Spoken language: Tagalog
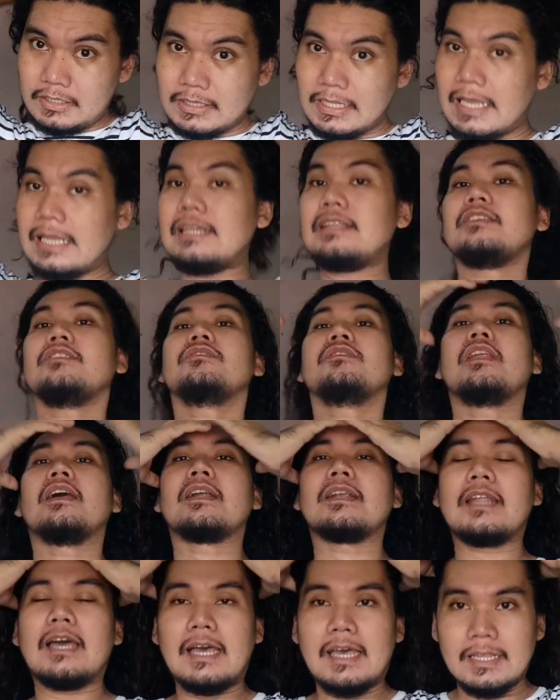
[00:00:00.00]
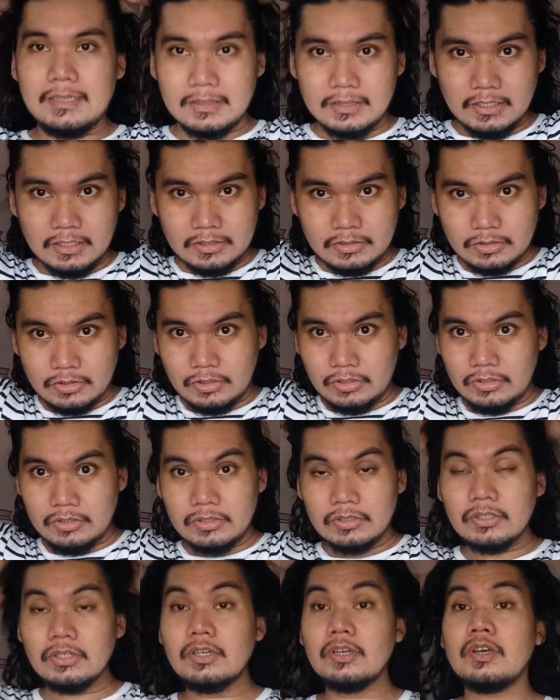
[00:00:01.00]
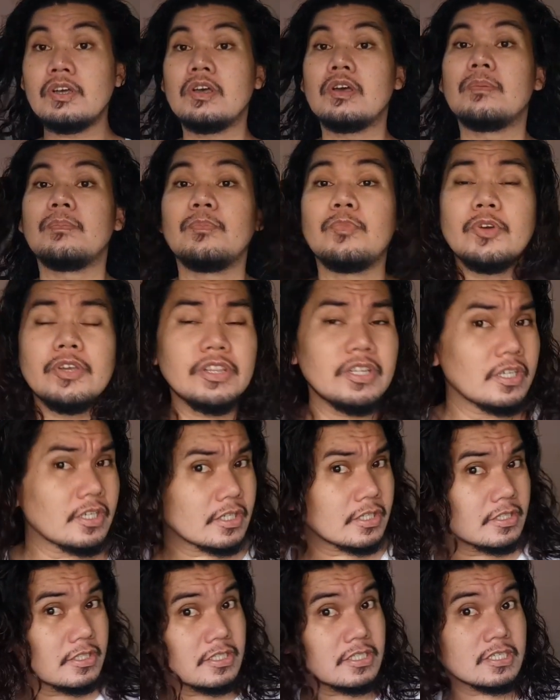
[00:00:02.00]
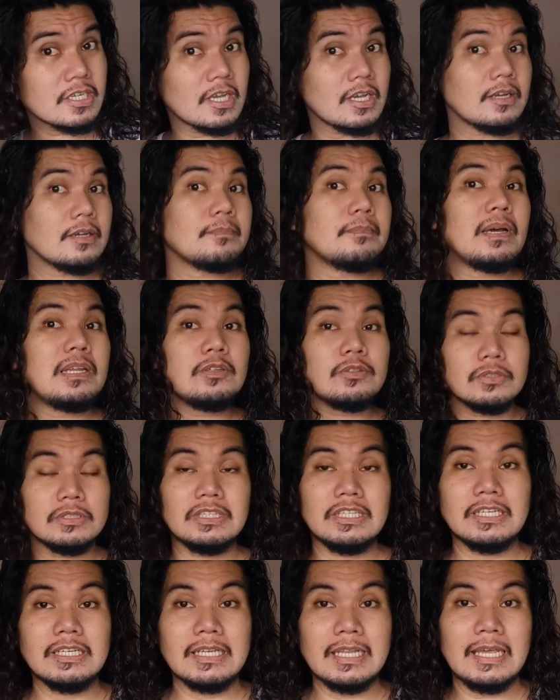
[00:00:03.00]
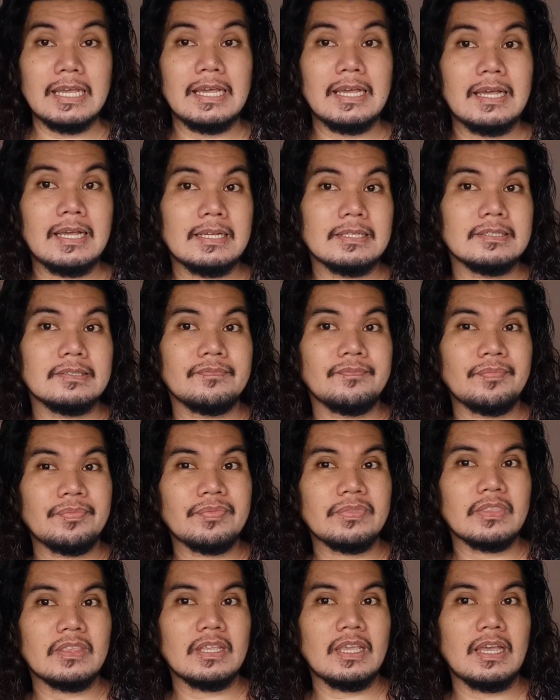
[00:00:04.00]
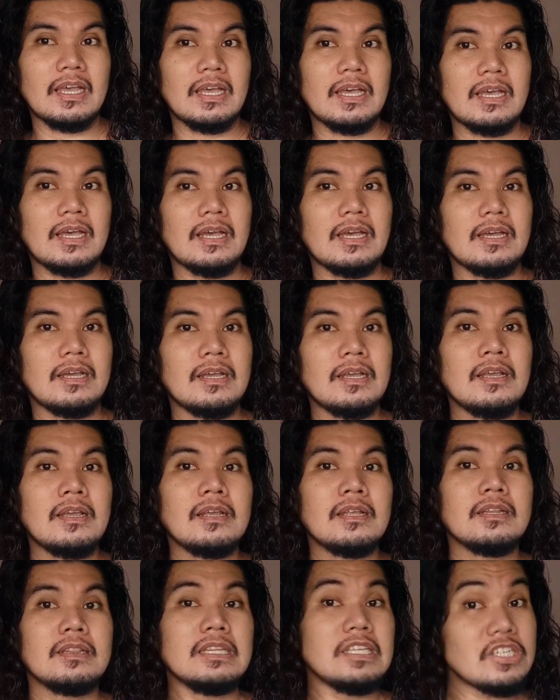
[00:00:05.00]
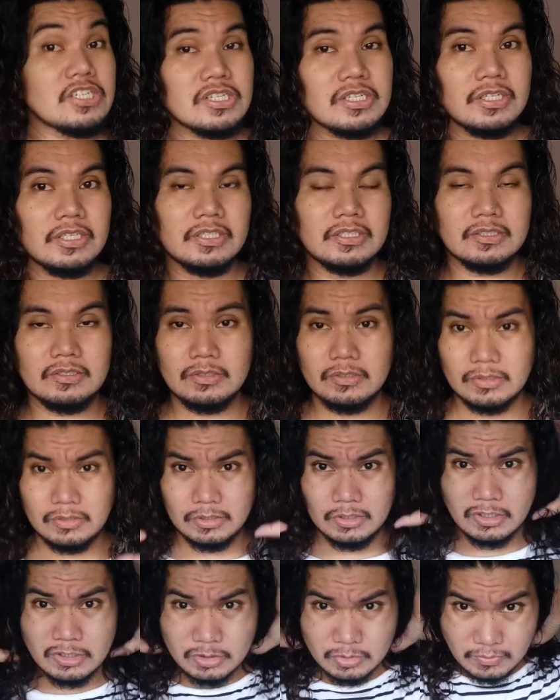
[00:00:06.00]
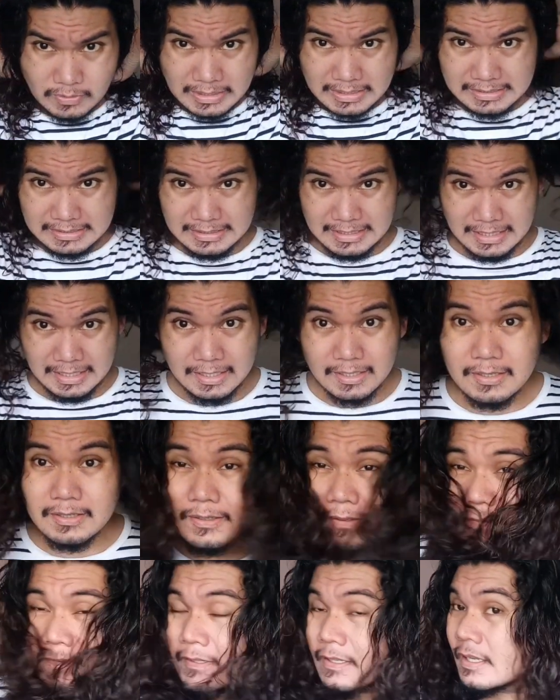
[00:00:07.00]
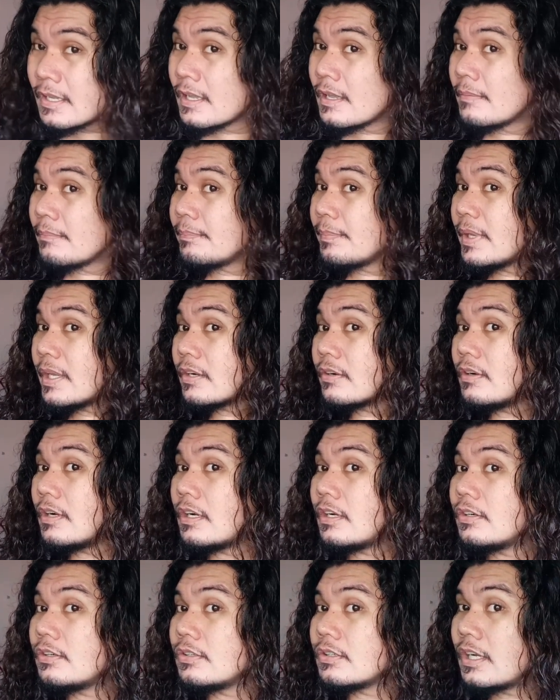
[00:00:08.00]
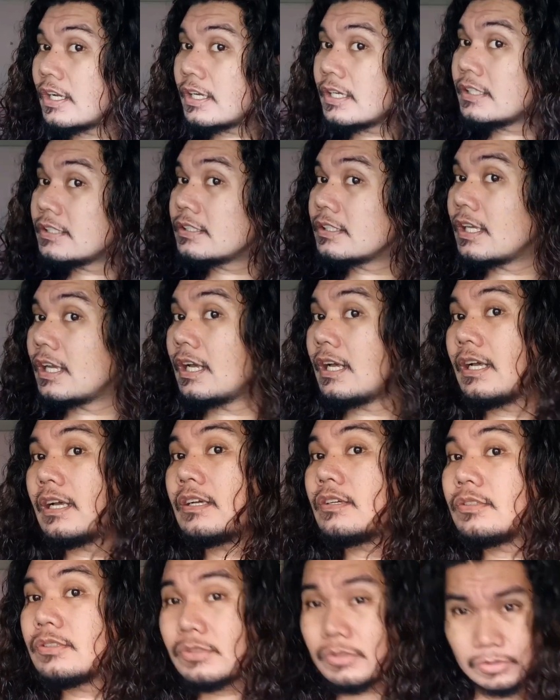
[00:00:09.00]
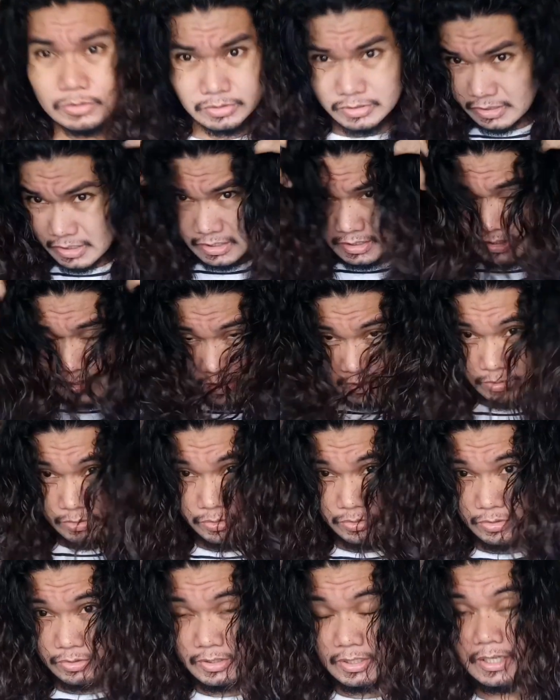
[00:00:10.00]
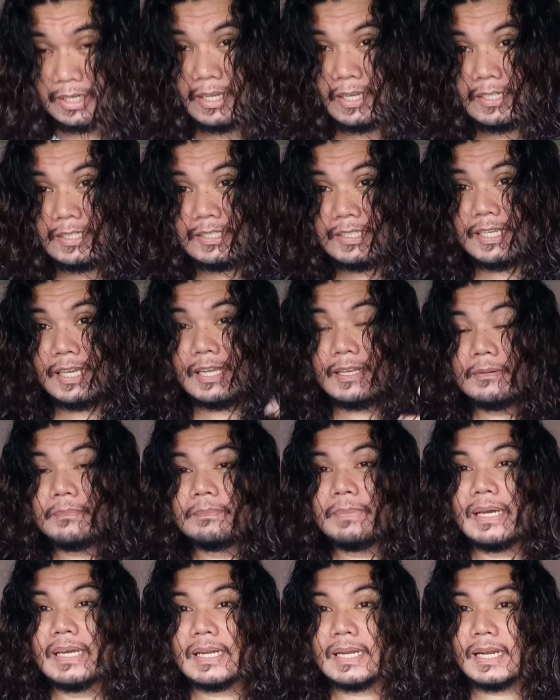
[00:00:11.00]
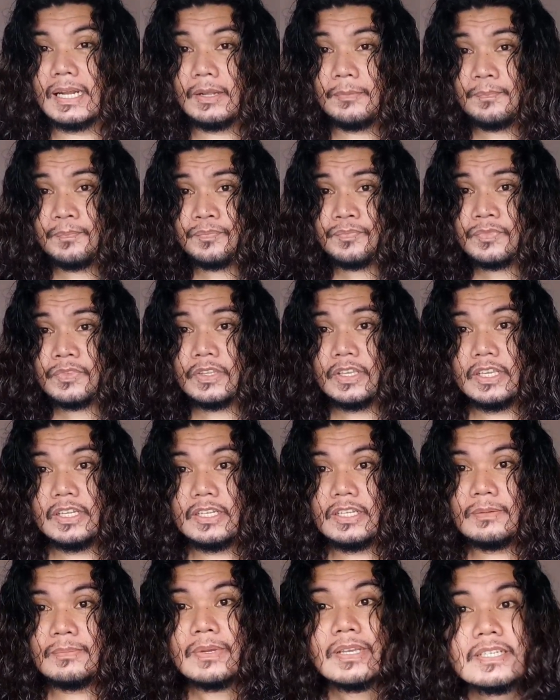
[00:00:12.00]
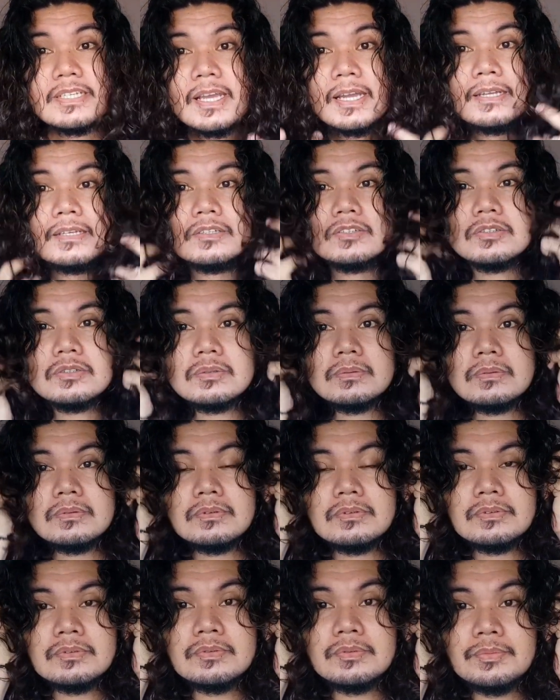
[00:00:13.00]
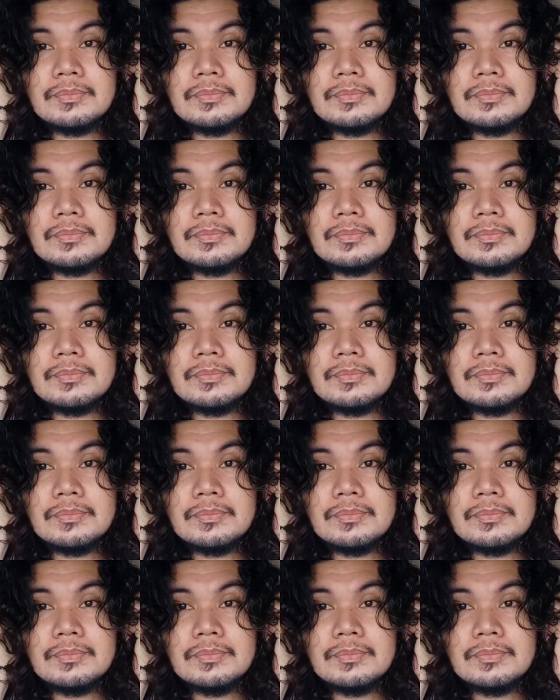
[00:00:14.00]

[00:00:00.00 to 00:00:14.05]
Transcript: Itali nyo lang lahat dito. Pwede rin siyang balutin ng uh, t-shirt or tuwalya. Pero ako guys, uh, gusto ko siyang nakatuyo ng ganyan para hindi masyadong